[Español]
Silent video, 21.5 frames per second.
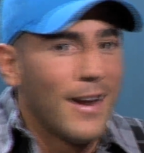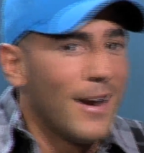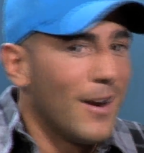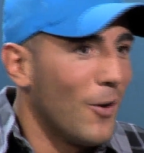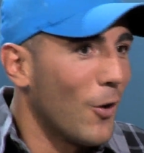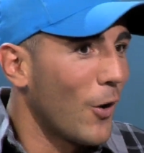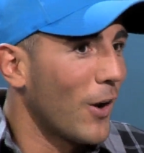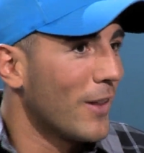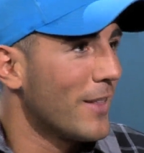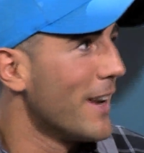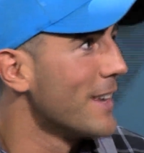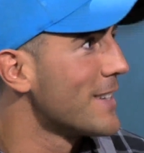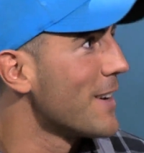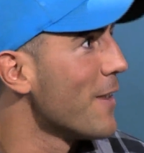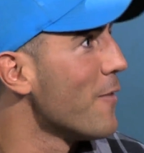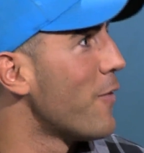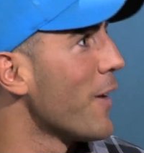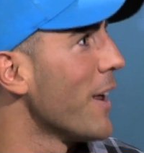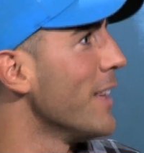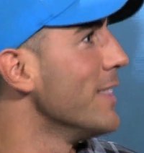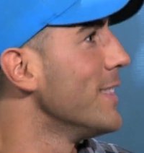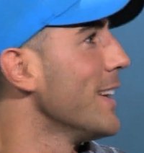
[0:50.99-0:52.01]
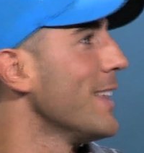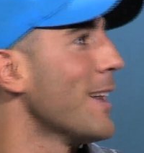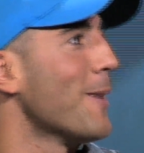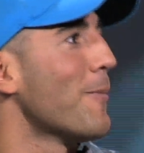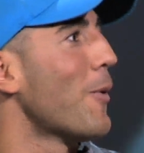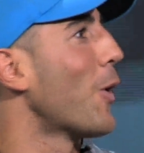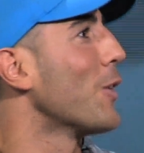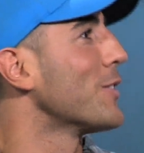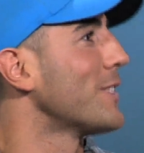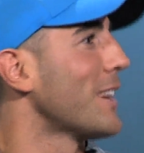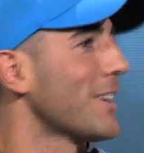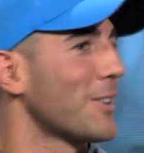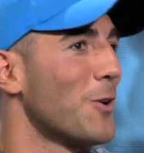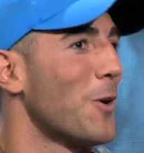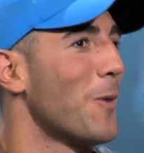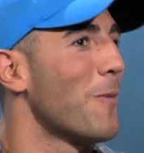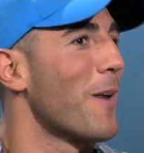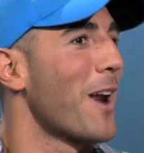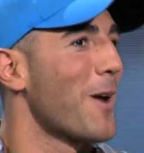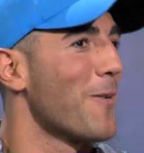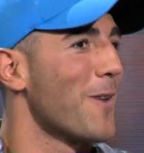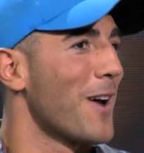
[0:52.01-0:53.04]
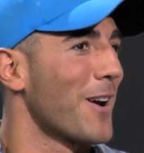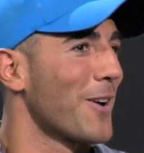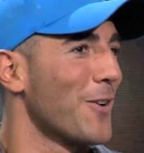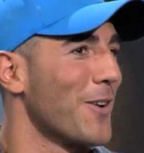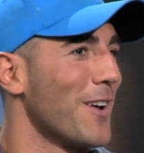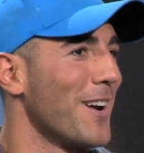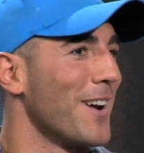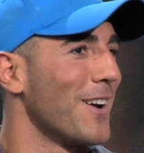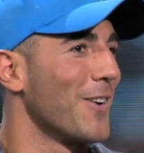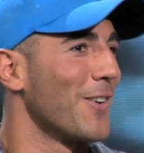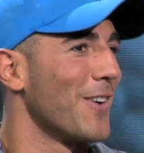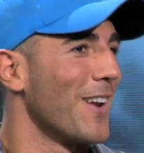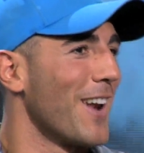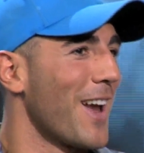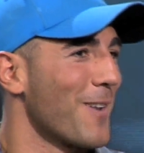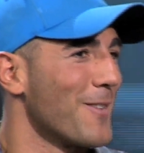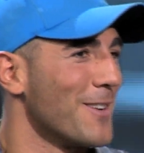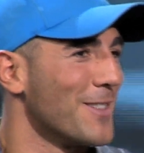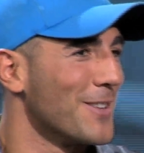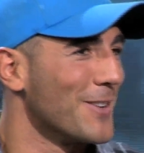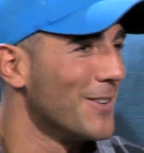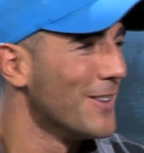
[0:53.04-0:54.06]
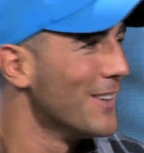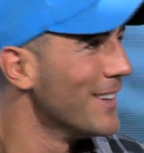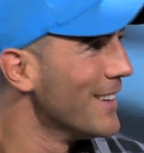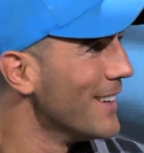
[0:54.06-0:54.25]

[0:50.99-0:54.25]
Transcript: lo que tienes enfrente, tampoco estás como para hablar con el, con el árbitro.